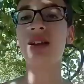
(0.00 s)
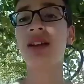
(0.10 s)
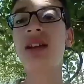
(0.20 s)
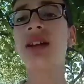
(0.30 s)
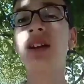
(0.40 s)

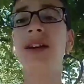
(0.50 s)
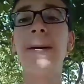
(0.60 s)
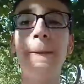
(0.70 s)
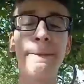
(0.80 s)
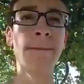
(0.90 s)
ال
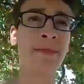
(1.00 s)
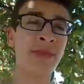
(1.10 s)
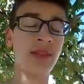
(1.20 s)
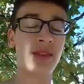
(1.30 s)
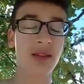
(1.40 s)

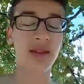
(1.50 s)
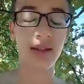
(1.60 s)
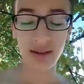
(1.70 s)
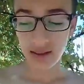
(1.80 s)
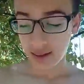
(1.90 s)

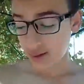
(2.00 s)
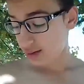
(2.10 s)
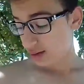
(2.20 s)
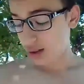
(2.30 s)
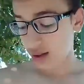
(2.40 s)
ال
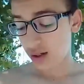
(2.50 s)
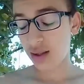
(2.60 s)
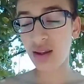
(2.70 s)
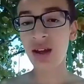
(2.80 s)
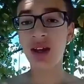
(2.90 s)
هري
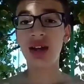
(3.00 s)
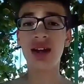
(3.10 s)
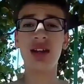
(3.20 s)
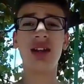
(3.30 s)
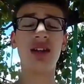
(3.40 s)
هريد
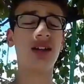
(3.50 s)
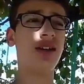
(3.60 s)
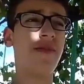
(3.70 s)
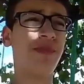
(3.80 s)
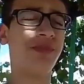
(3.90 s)
ال
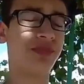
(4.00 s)
لا